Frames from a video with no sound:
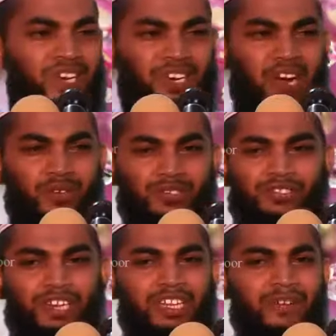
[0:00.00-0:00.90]
நானோ
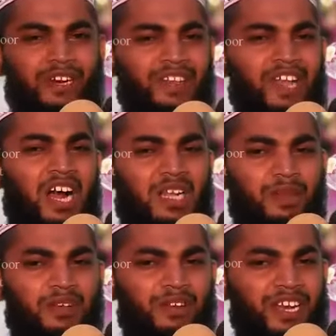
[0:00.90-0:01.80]
சிறந்தவன் அந்த
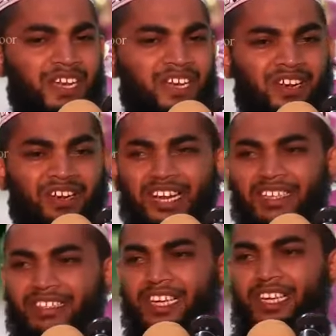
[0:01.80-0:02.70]
ஆடமை விட
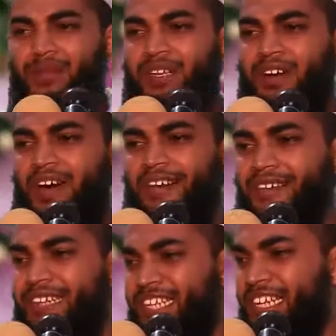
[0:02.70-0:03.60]
ஹலக்த நீ மின்னார்
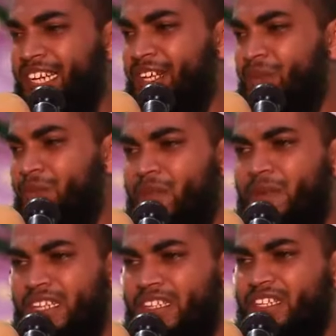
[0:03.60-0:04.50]
நீ என்னை நெருப்பால்
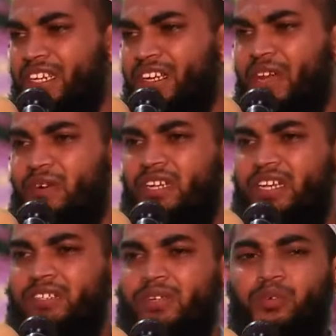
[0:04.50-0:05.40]
படைத்திருக்கிறாய்
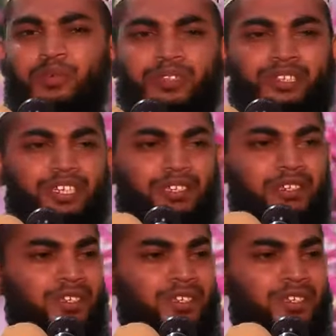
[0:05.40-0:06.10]
ஹலக்தகும் மின் தீன்